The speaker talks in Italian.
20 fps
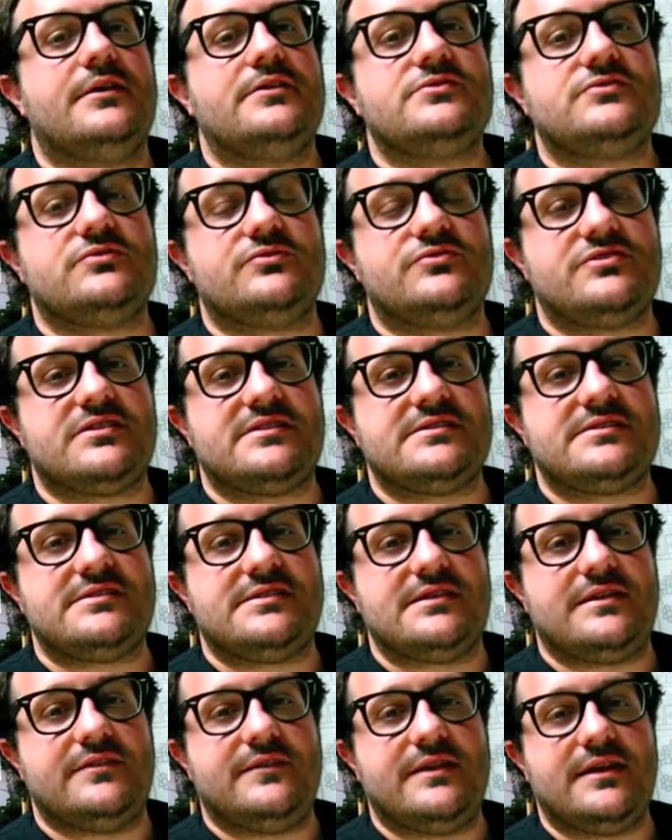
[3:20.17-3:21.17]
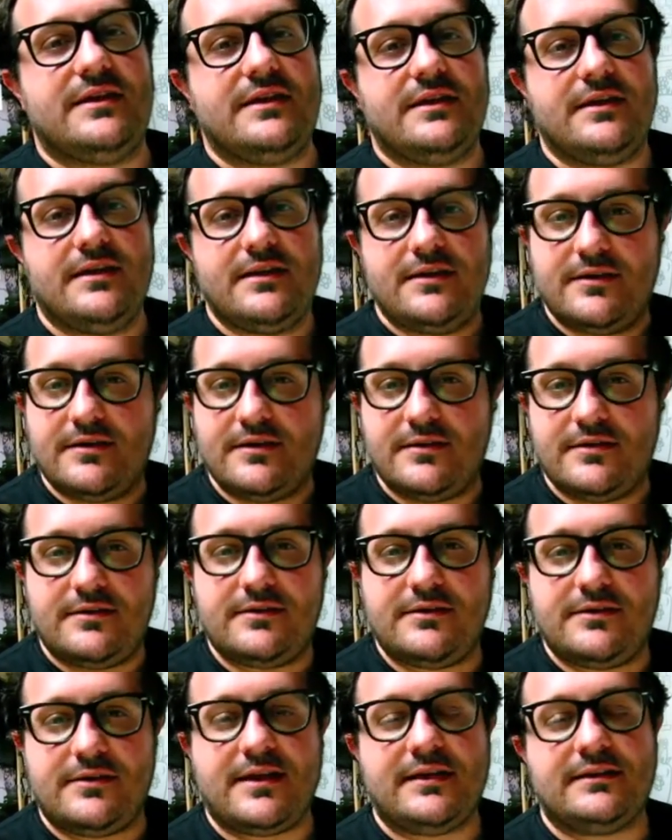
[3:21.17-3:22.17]
successivi.
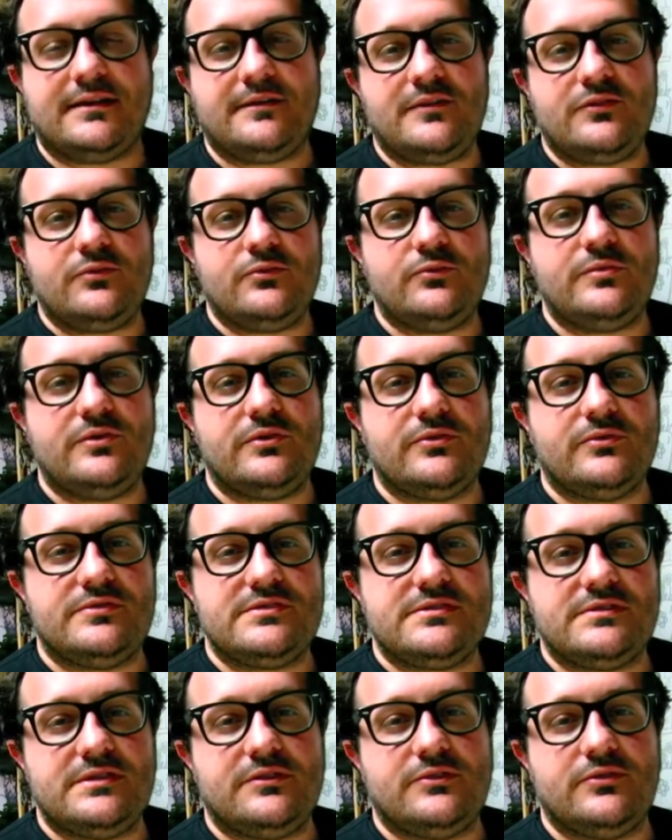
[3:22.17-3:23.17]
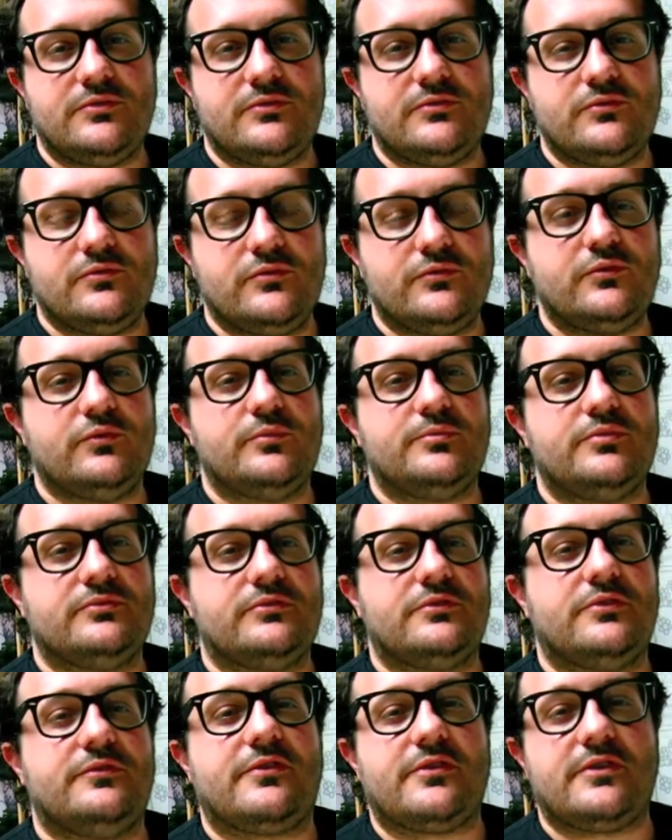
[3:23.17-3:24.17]
Eh, recatevi subito sul sito
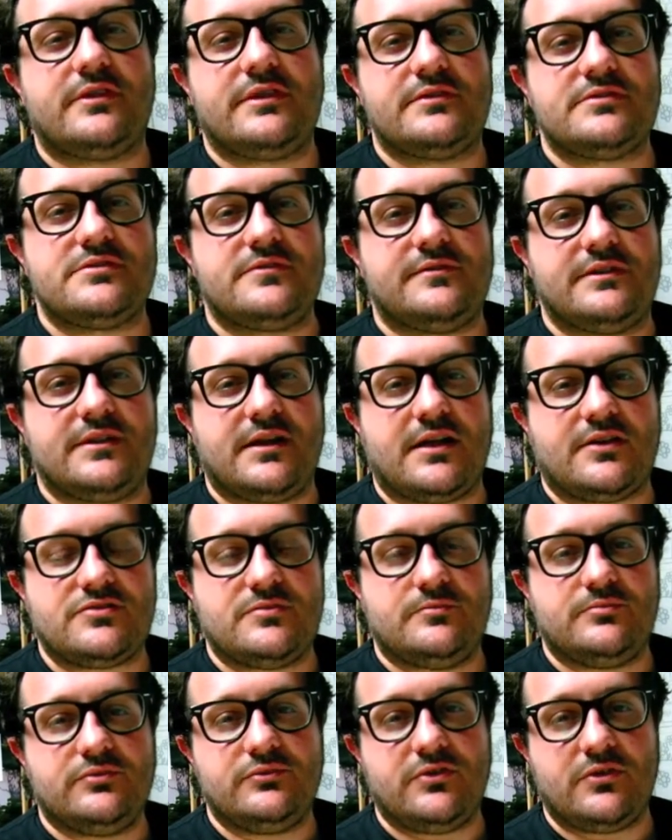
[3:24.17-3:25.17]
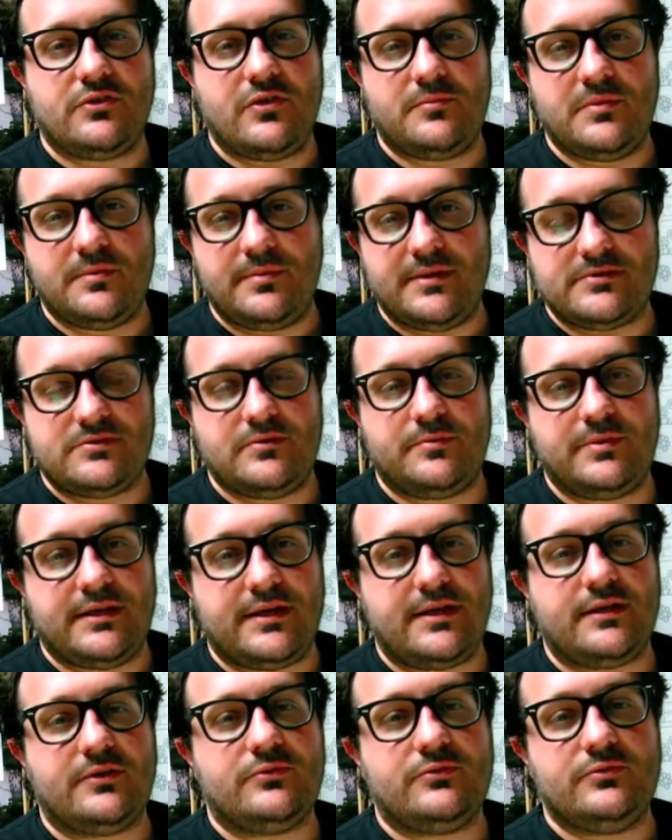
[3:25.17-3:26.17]
www.frontiersofinteraction.com per
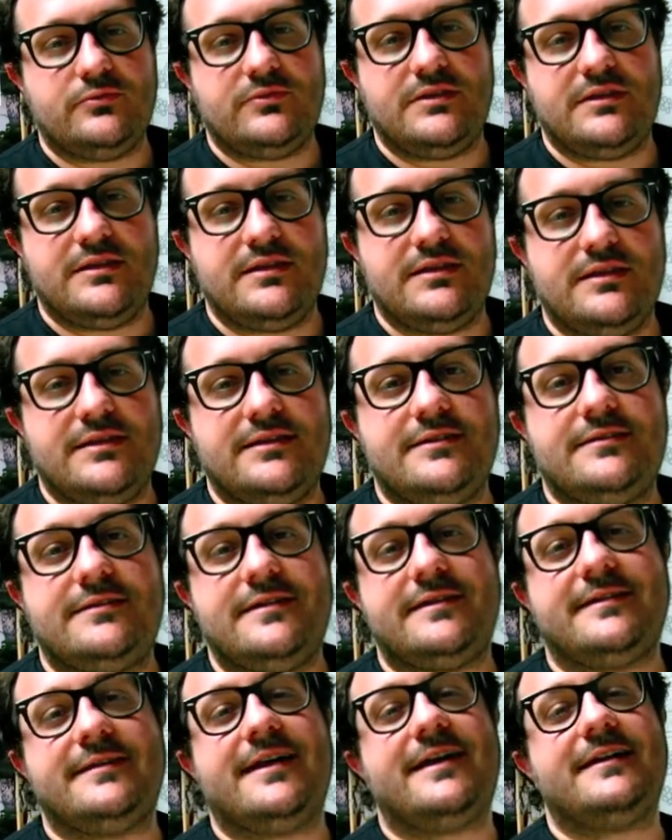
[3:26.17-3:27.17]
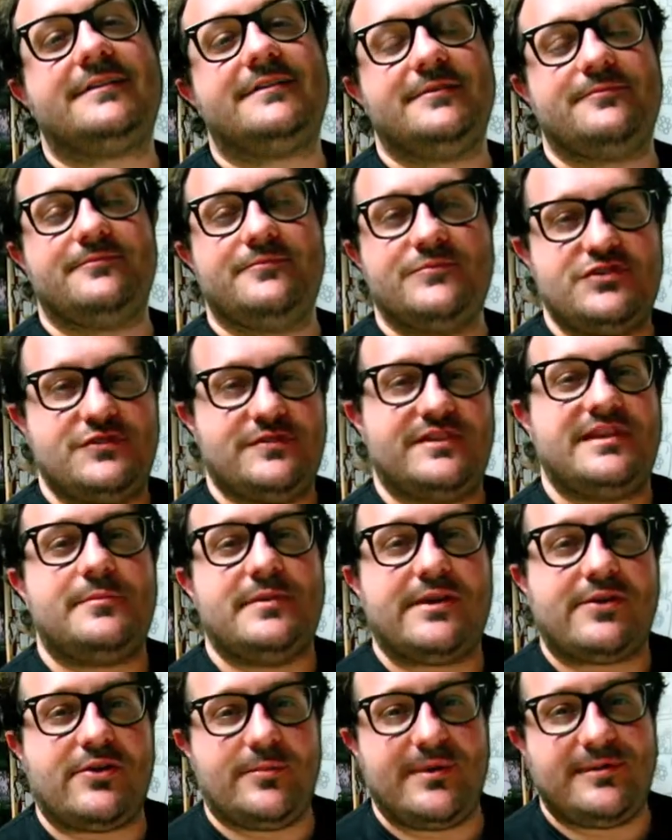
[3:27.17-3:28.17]
scoprire tutti i dettagli. Ci
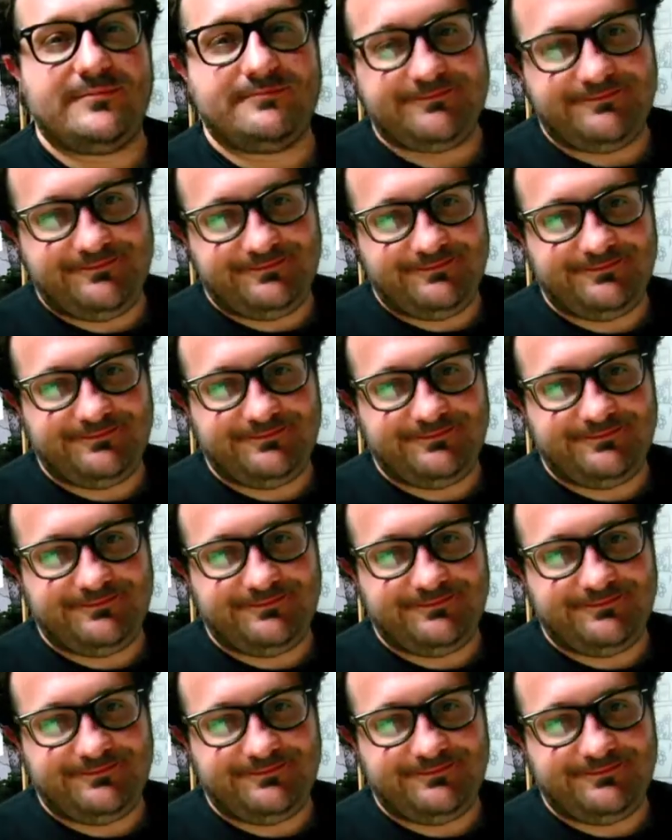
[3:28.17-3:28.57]
vediamo a Roma.